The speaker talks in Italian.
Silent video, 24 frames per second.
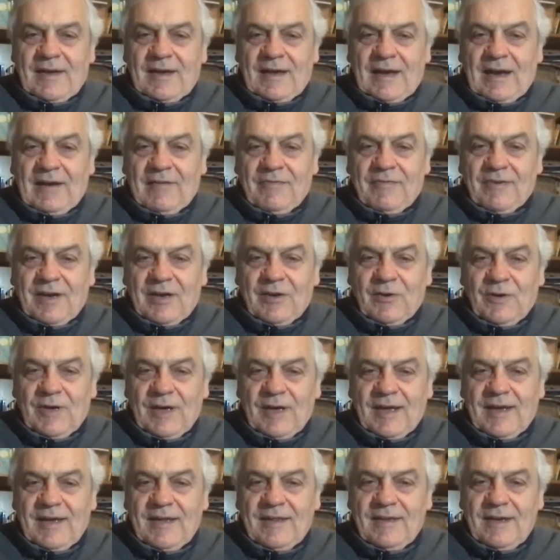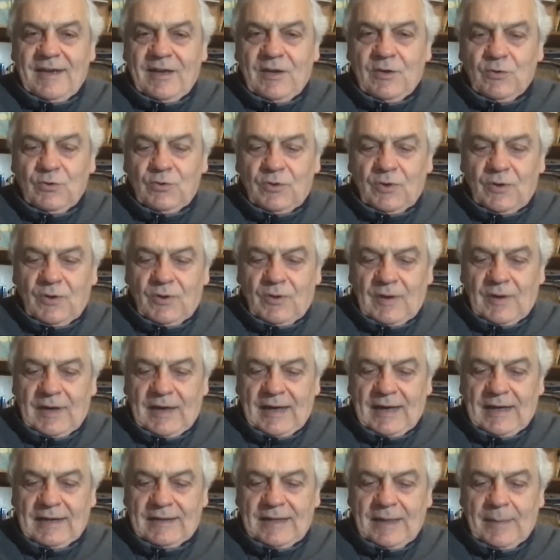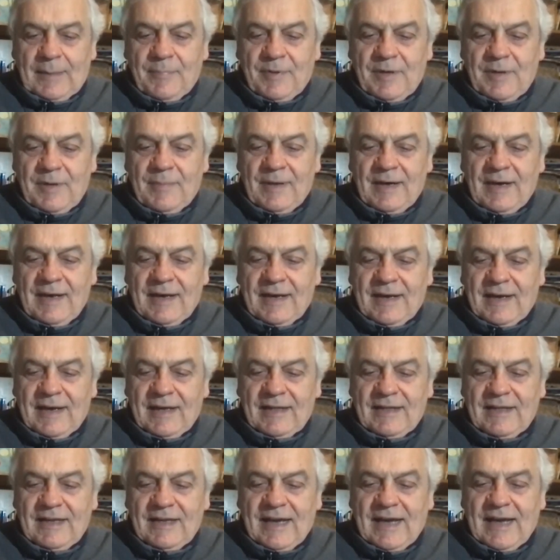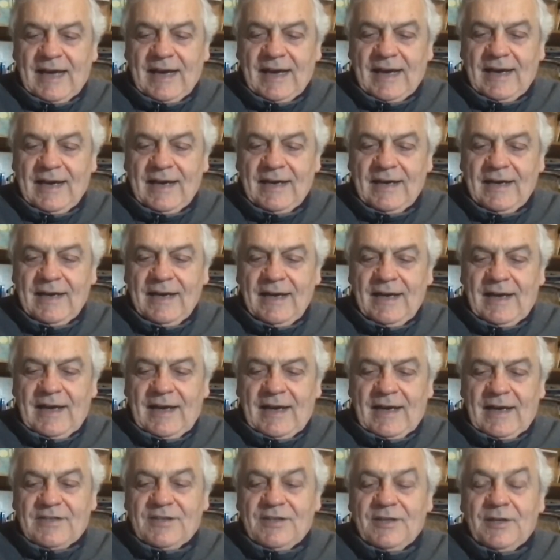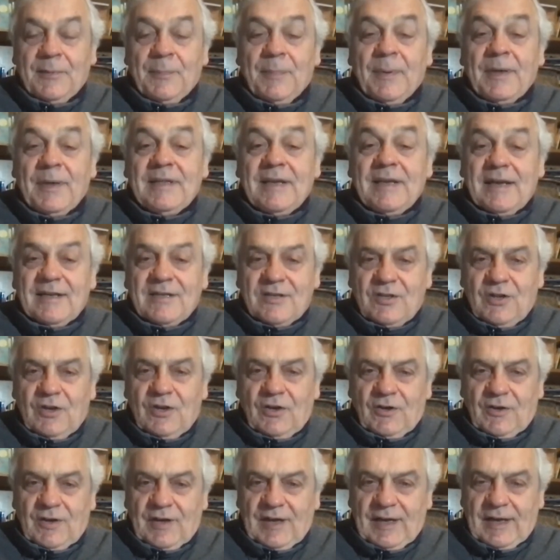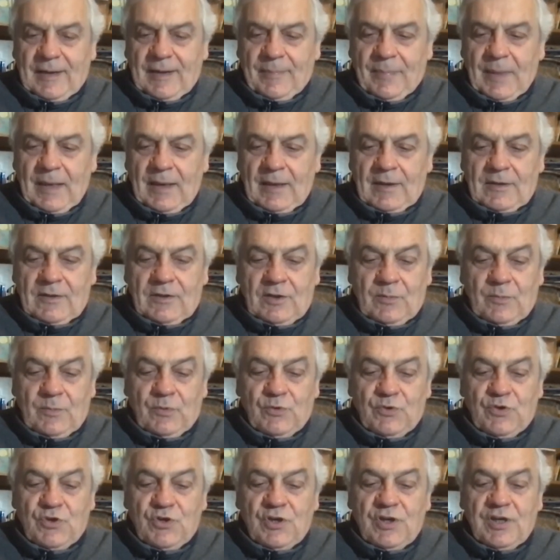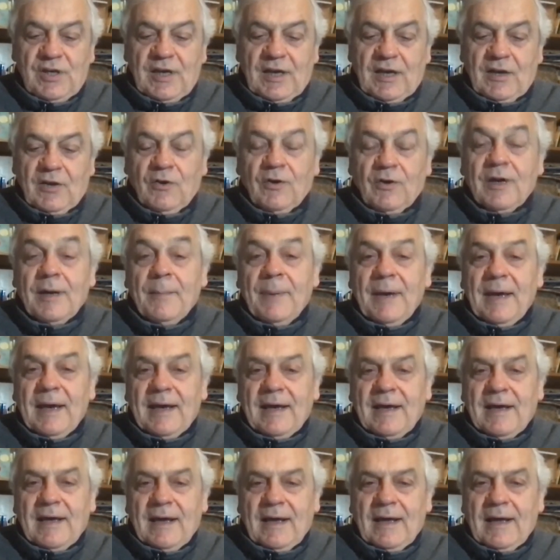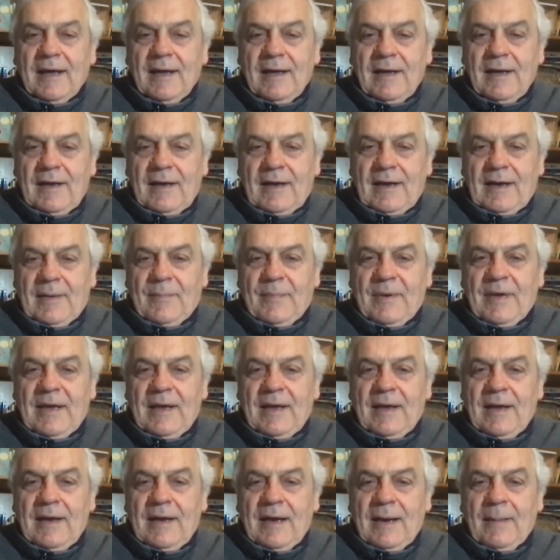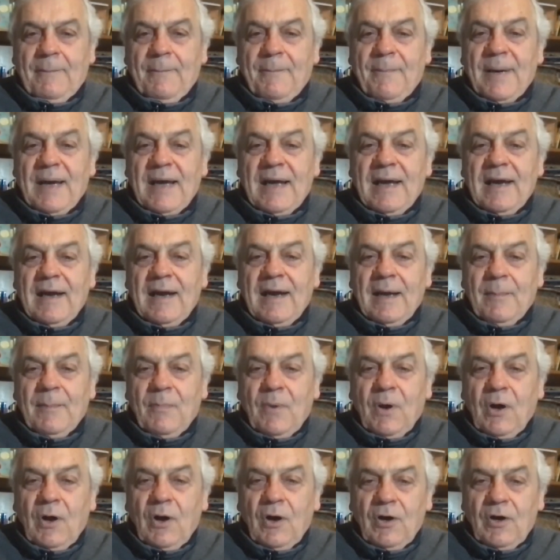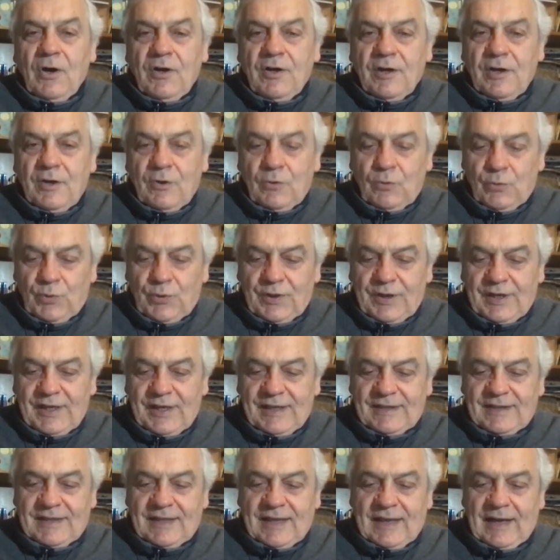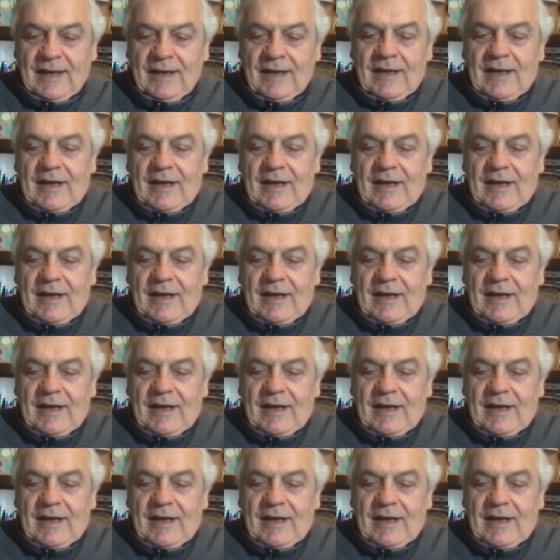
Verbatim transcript: al faraone chiede aiuto ad Abimelech, re di Canaan, e si ripete la storia di bugie con Rebecca, la, me, la bella moglie urrita,